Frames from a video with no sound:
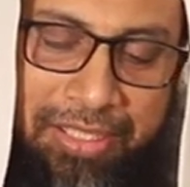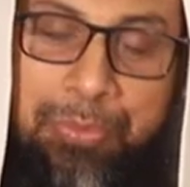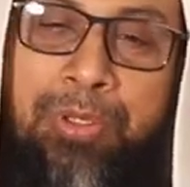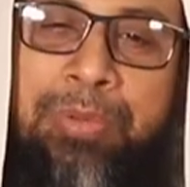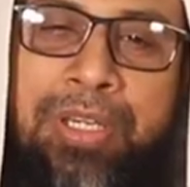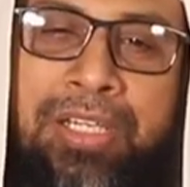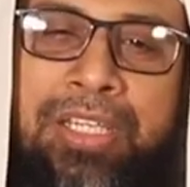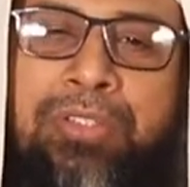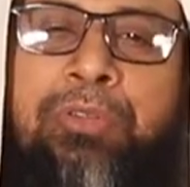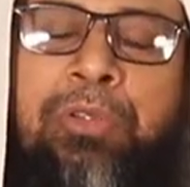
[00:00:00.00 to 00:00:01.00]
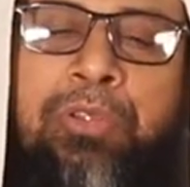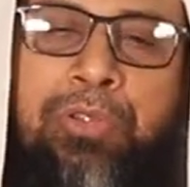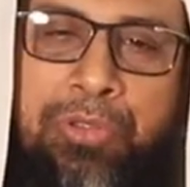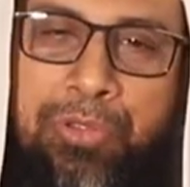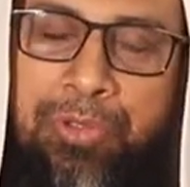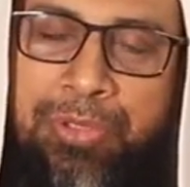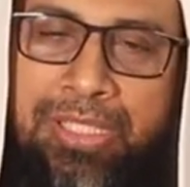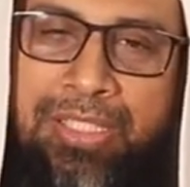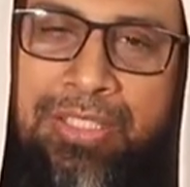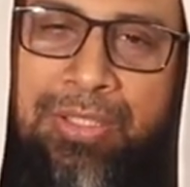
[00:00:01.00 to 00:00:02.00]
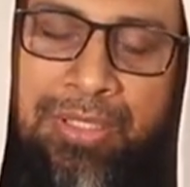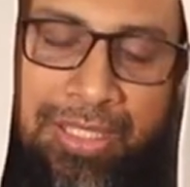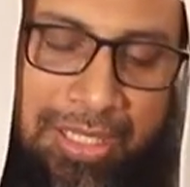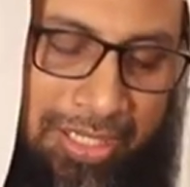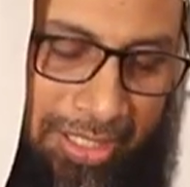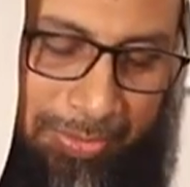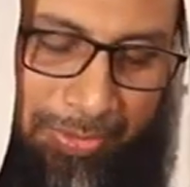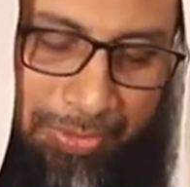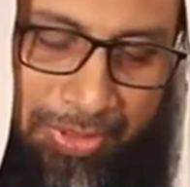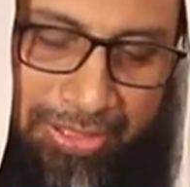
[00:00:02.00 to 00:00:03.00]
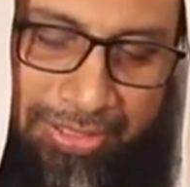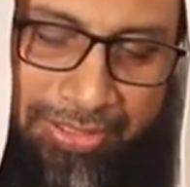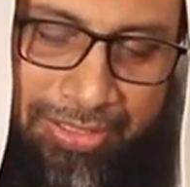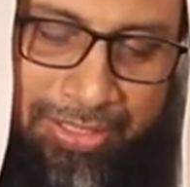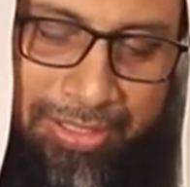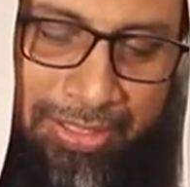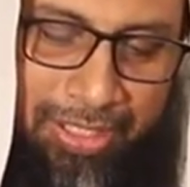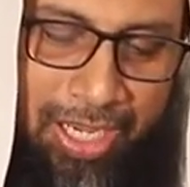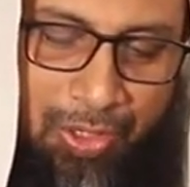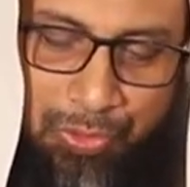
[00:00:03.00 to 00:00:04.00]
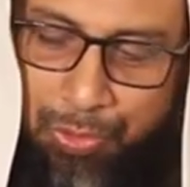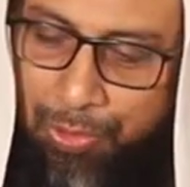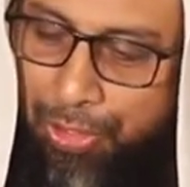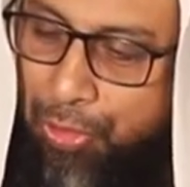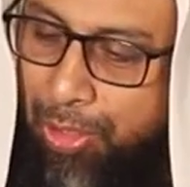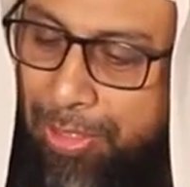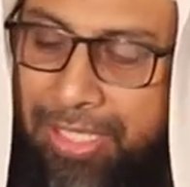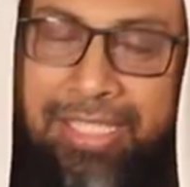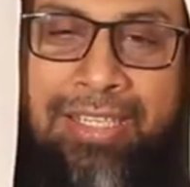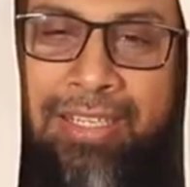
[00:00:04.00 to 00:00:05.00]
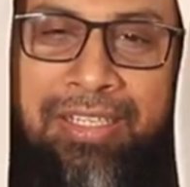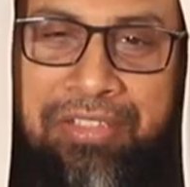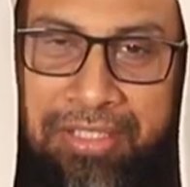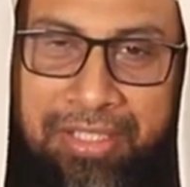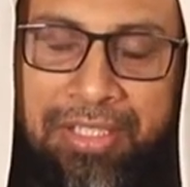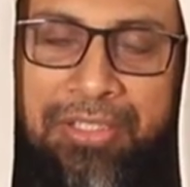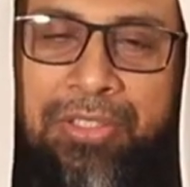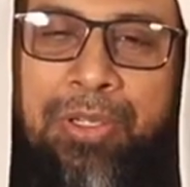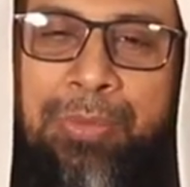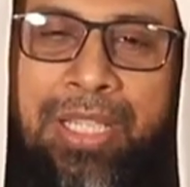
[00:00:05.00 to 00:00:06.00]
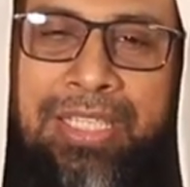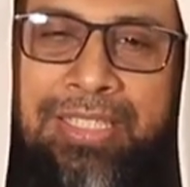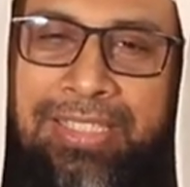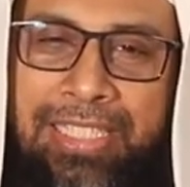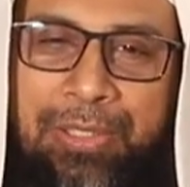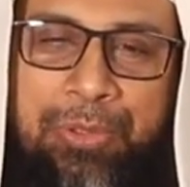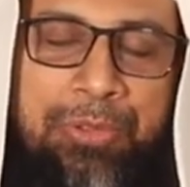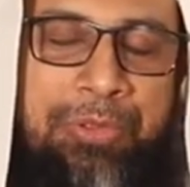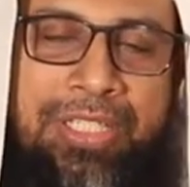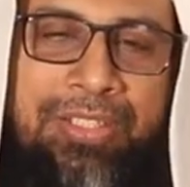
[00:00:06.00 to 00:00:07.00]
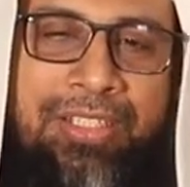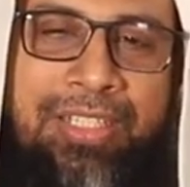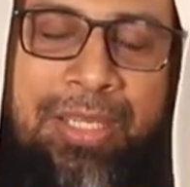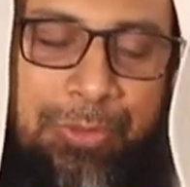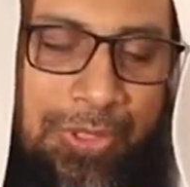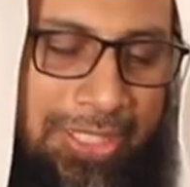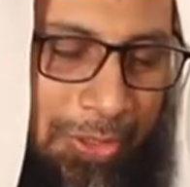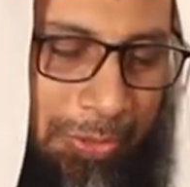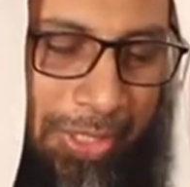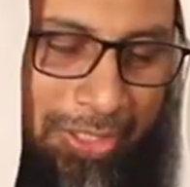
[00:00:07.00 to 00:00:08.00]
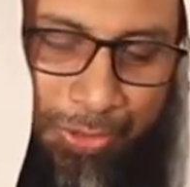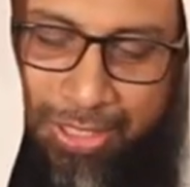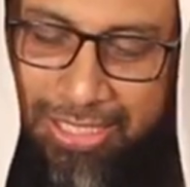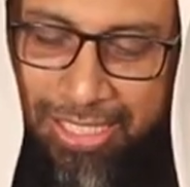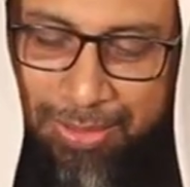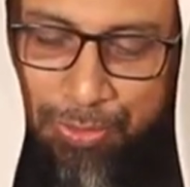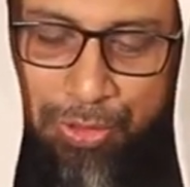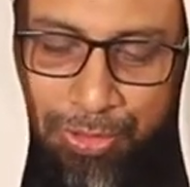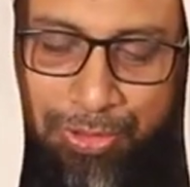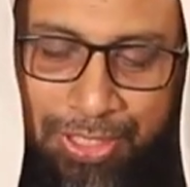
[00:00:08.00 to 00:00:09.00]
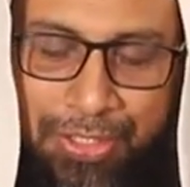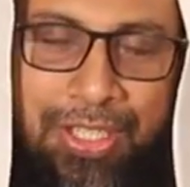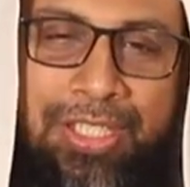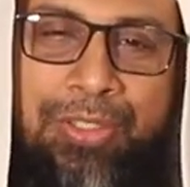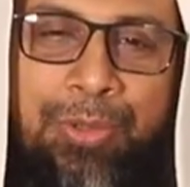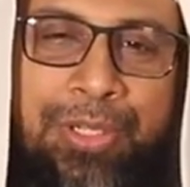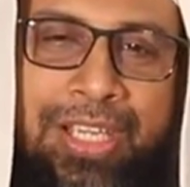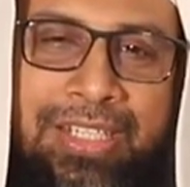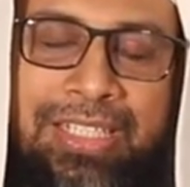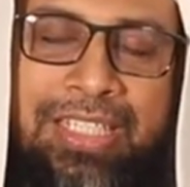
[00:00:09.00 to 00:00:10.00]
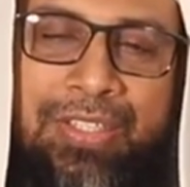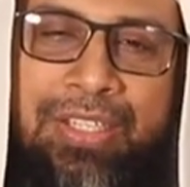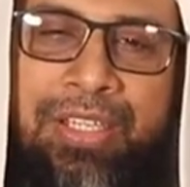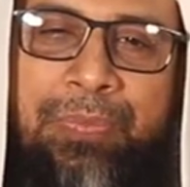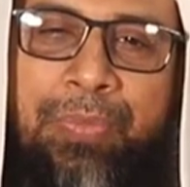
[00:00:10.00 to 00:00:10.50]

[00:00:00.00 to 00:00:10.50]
তার পরিবারকে যথেষ্ট সময় দিয়েছেন এবং তিনি তার হাউস হোল্ডের সবাইকে সবাইকে তিনি ইনক্লুড করেছেন এমন না যে শুধু একজনকে যাকে পছন্দ হয় তার সাথেই সময় কাটিয়ে দিয়েছেন